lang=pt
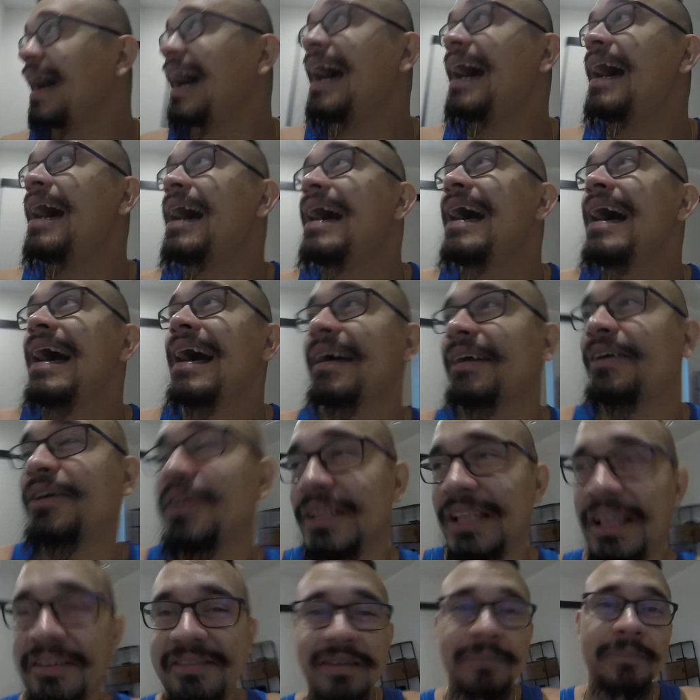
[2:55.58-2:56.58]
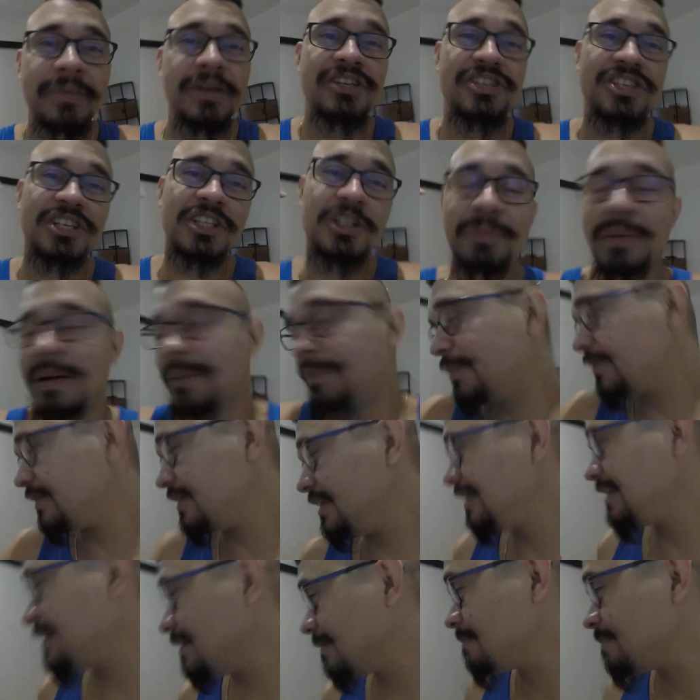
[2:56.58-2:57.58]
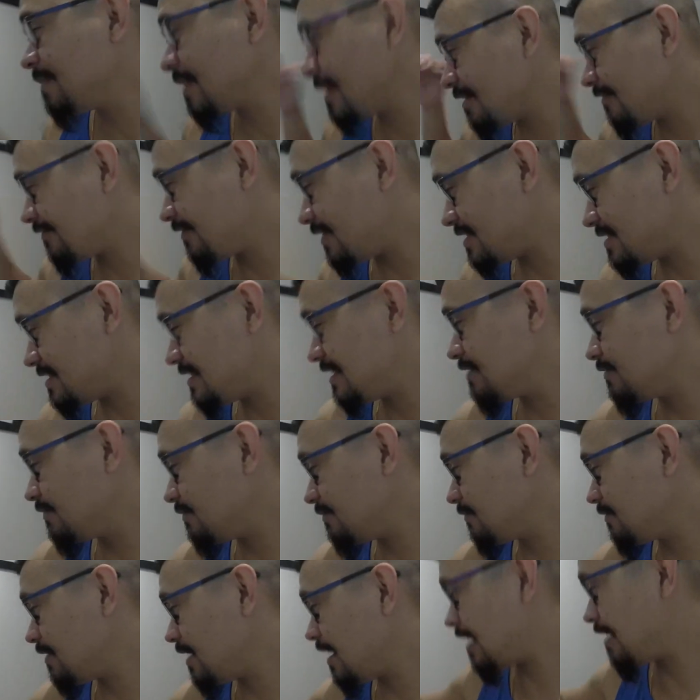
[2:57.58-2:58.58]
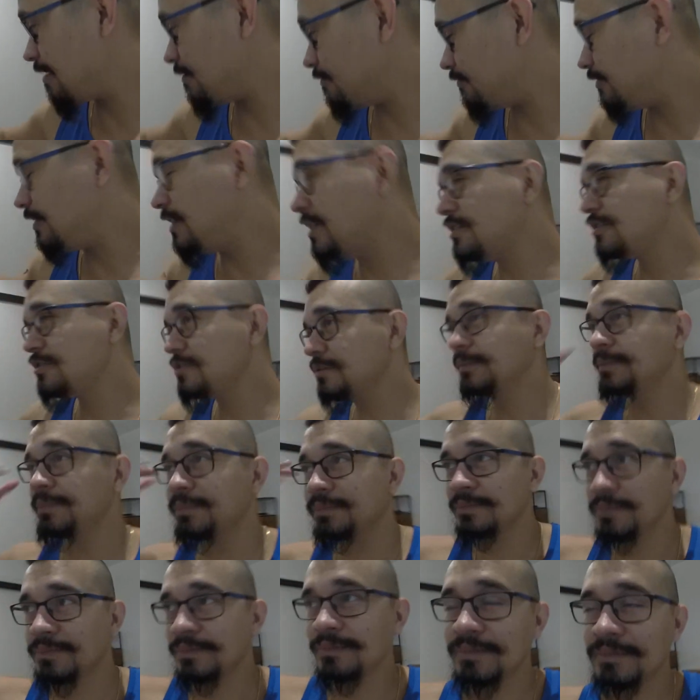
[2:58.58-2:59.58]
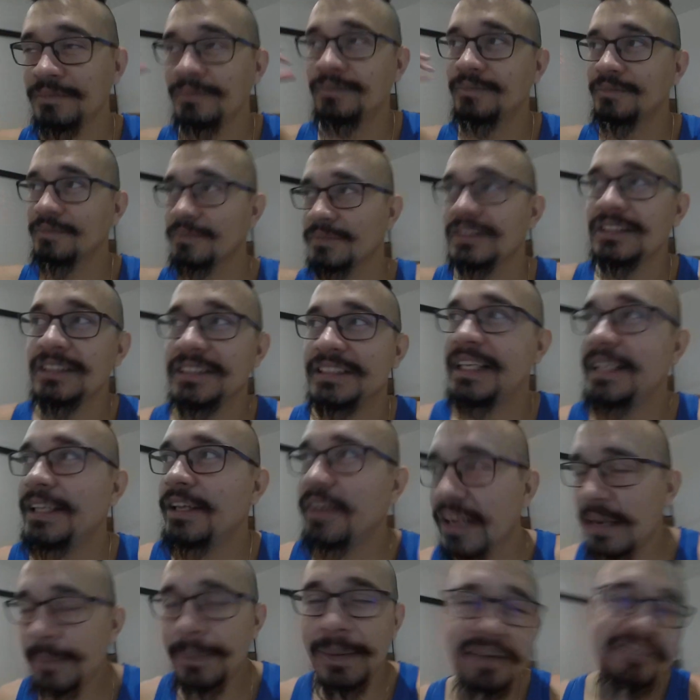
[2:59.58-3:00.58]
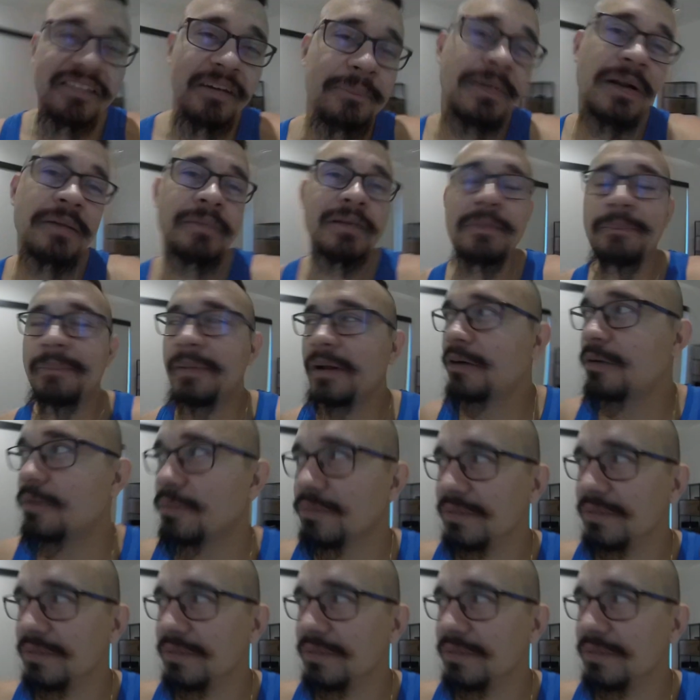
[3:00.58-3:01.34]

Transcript: Ah, que eu tava medindo para poder fazer é, vídeo sem ter alguém pra gravar pra mim, pra eu